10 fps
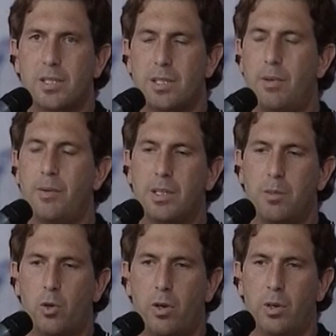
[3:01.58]
di estremamente
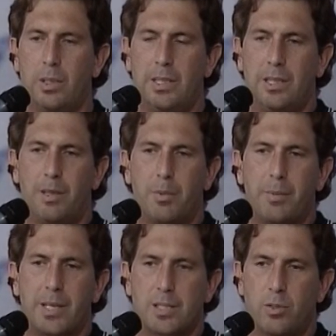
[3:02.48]
buono. La
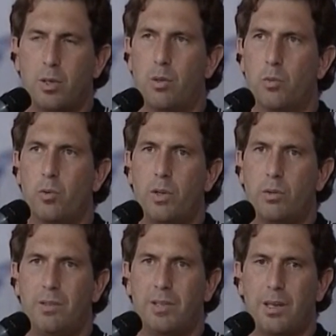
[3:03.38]
preparazione comunque non
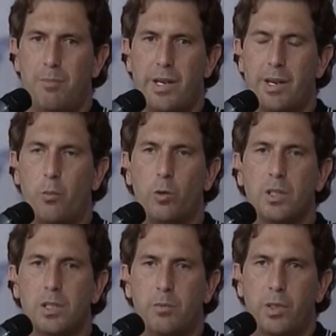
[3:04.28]
deve cambiare
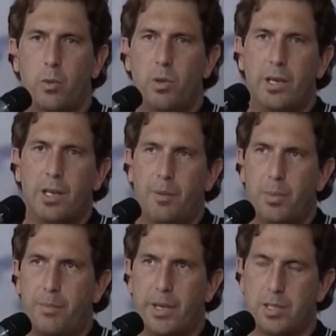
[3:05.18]
moltissimo da quella che è la
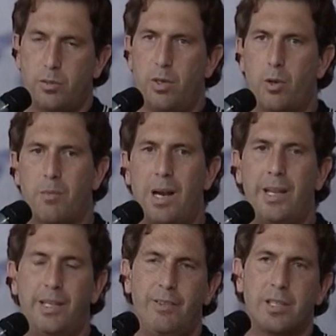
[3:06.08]
preparazione normale,
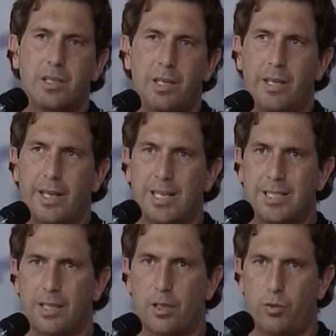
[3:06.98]
deve essere
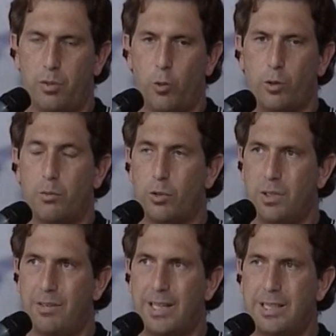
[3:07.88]
ragazze che sono molto
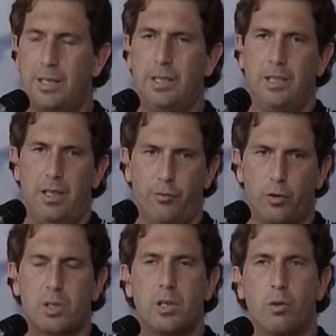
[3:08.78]
motivate e
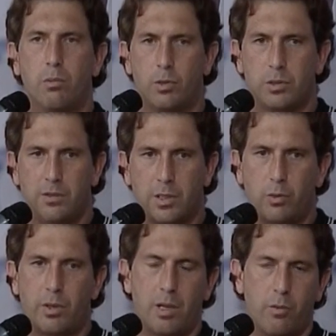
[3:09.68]
forse un
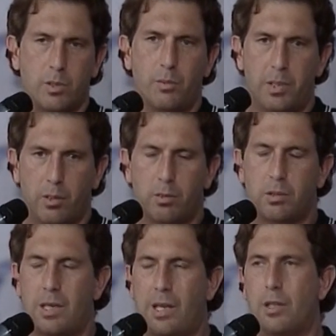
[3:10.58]
motivatore in questo questo periodo
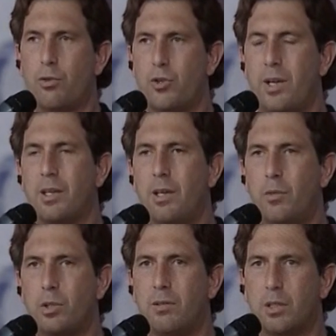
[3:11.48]
tra l'altro c'è anche il
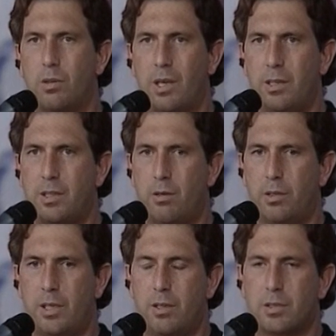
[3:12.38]
motivatore all'interno
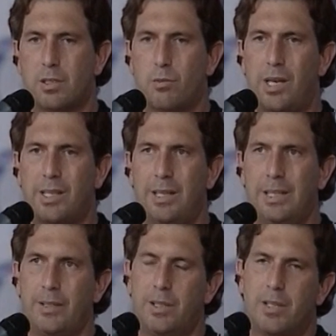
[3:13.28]
della nostra squadra,
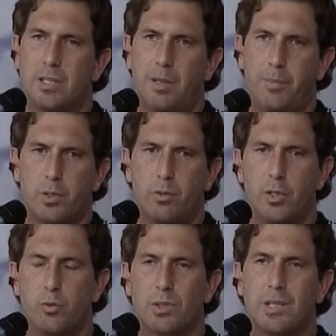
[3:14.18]
deve essere la persona
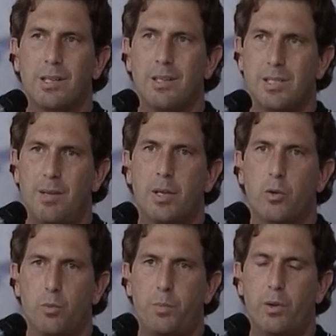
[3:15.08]
giusta e che insieme al
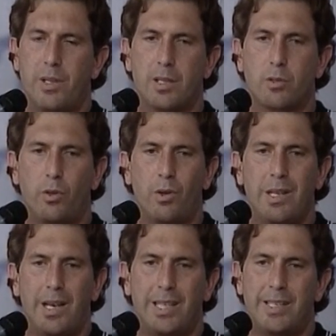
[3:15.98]
gruppo riescono
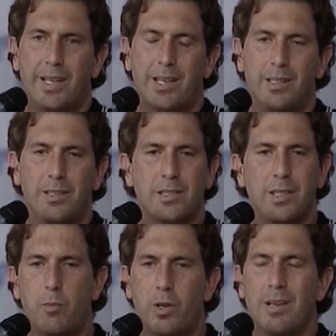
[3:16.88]
a dare grandi
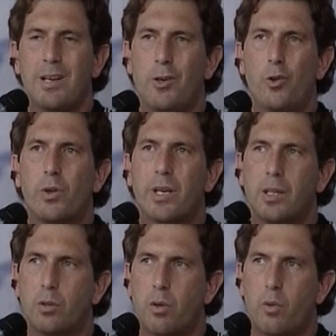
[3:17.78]
stimoli. Non
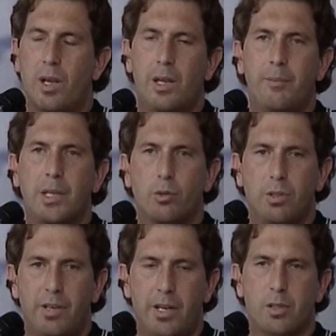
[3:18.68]
credo che un allenamento
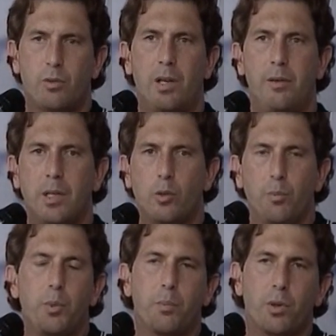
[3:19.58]
diverso, un allenamento in
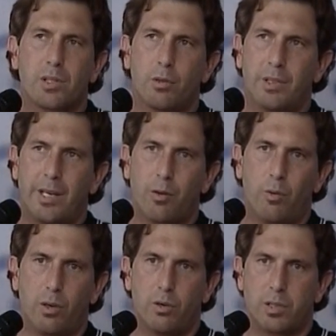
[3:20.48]
più possano dare
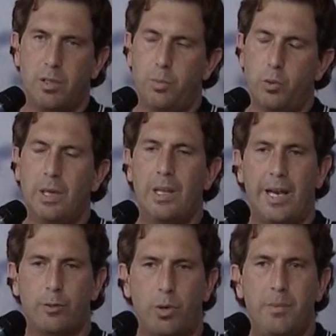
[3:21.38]
qualcosa in più.
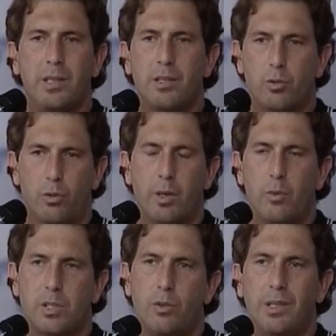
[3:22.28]
Attualmente è solo una
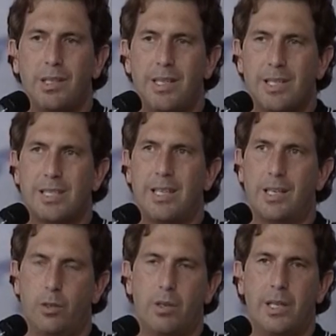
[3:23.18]
questione di testa e
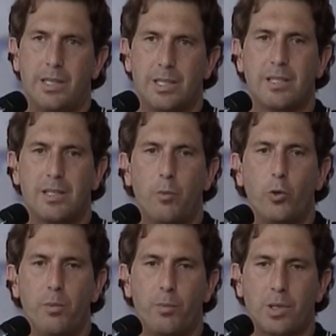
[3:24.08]
credo che la testa sia
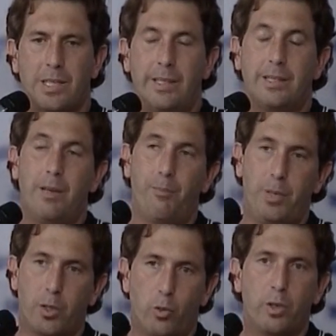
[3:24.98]
molto importante
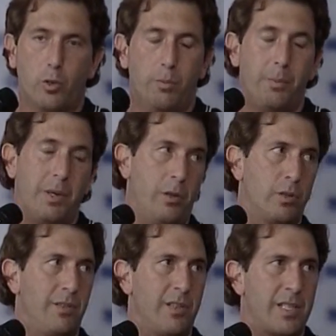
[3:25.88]
per noi come per i
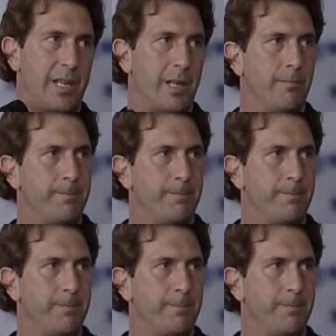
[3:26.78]
nostri avversari.